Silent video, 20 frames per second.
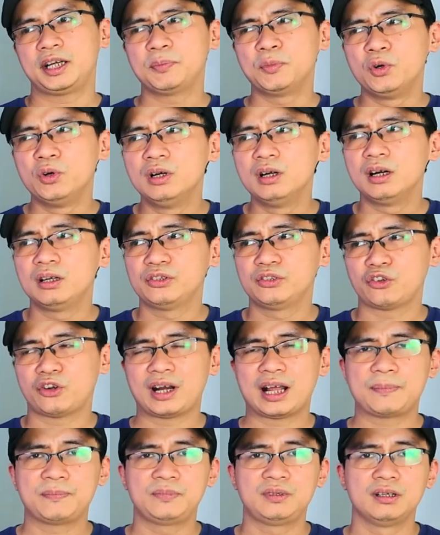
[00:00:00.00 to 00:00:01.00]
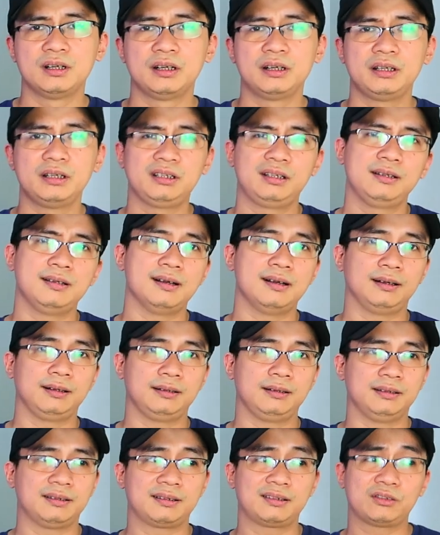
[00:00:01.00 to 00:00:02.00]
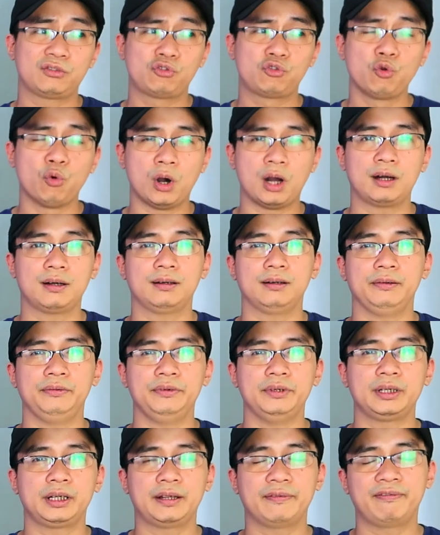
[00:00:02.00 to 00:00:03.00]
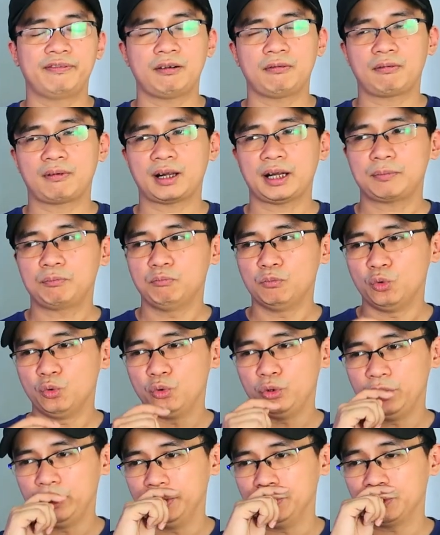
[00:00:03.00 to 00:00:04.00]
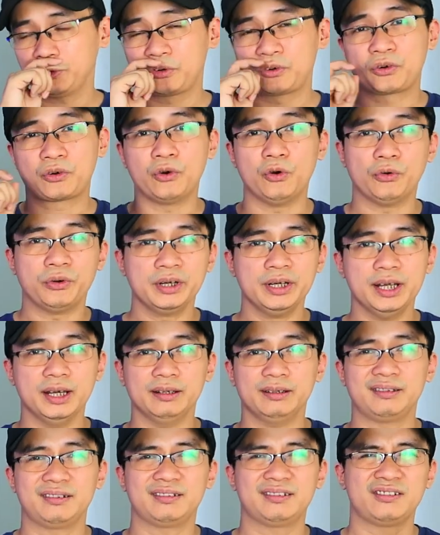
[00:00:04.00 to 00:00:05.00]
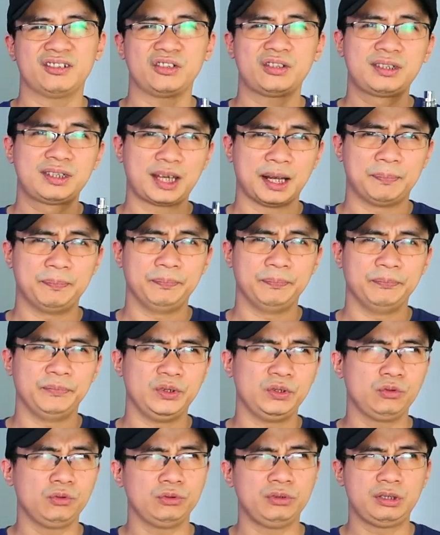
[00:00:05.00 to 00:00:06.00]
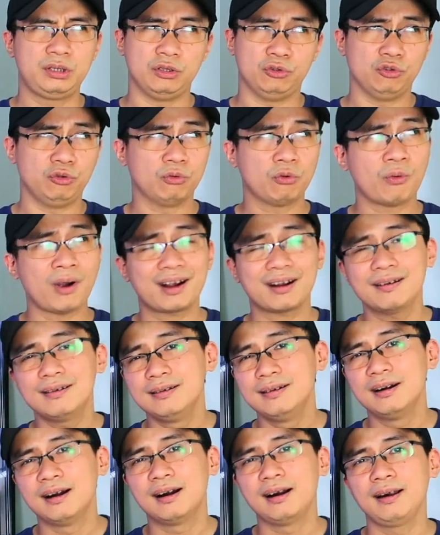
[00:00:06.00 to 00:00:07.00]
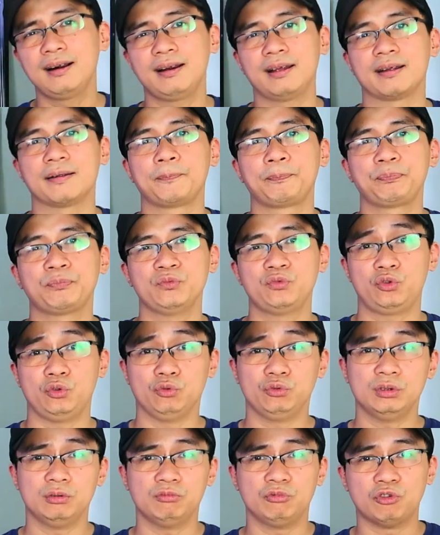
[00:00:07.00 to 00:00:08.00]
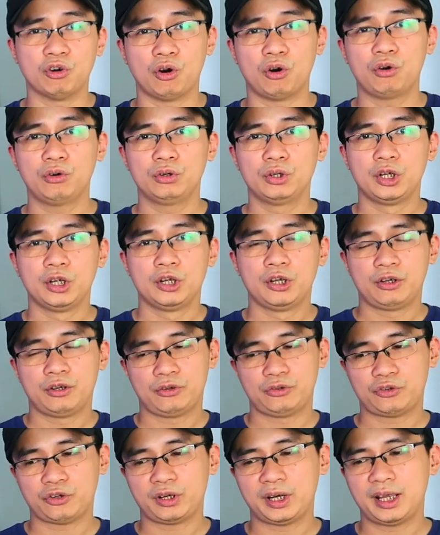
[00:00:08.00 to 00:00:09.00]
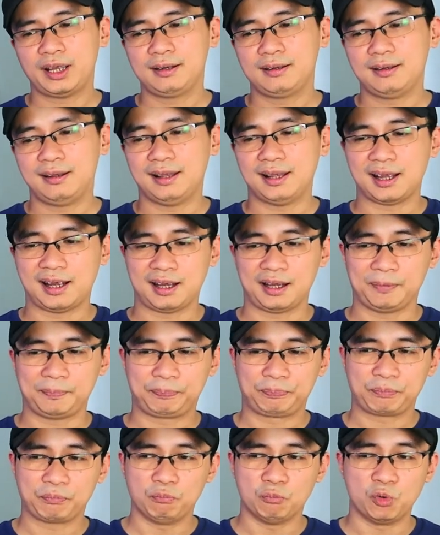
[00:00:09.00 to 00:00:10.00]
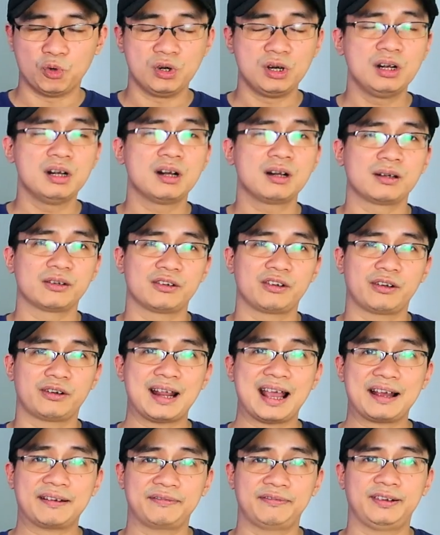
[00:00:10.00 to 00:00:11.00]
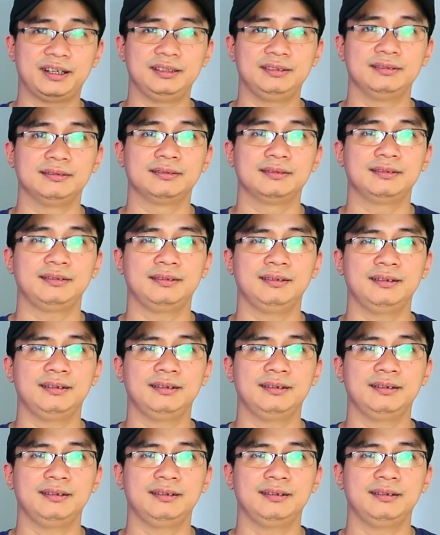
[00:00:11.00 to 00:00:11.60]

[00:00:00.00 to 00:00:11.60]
những cái mùi hương do nam giới thường thì chuộng những cái phong cách mùi nó cổ điển nó trầm ví dụ như sử dụng bắc hương này sử dụng gỗ cho nên là mùi hương nó đa phần